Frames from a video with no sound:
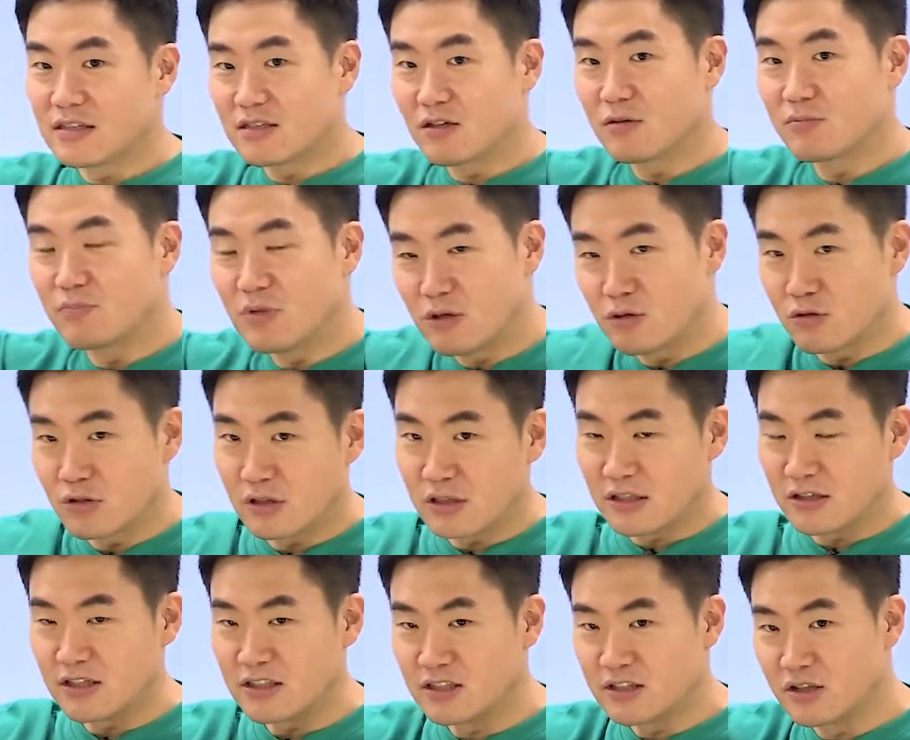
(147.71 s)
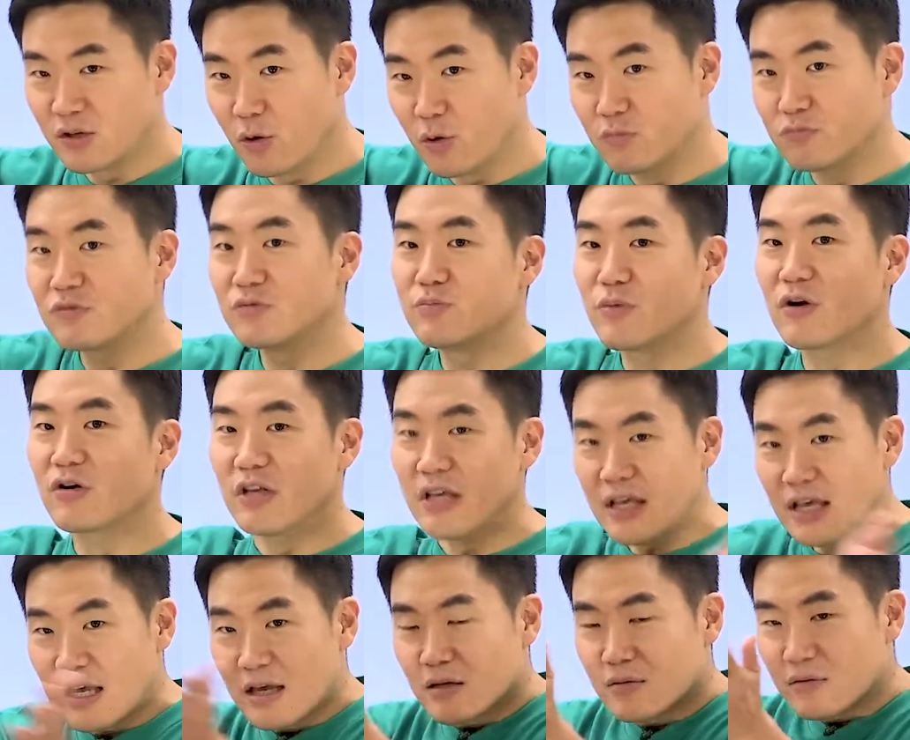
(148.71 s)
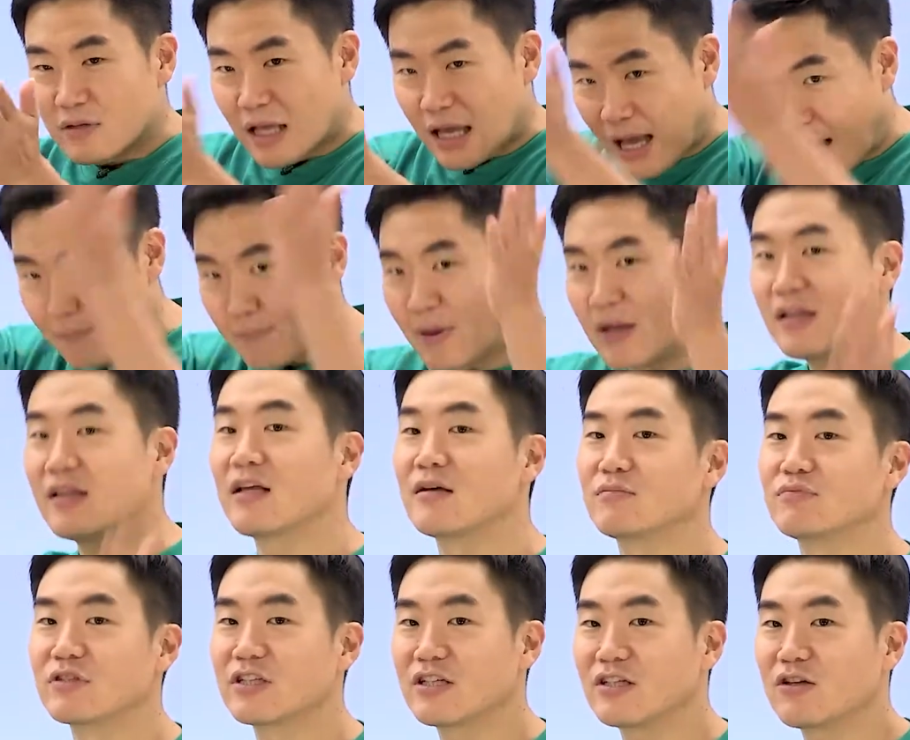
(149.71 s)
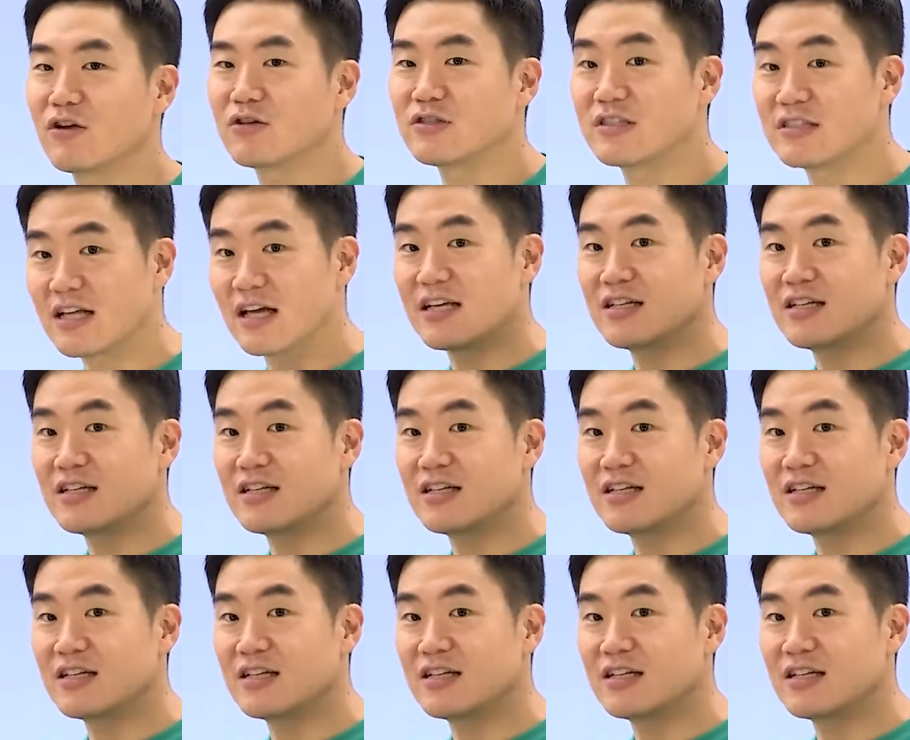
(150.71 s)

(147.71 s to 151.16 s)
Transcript: 그런 미국 크리스트교 문명이 한판 붙은 것이다.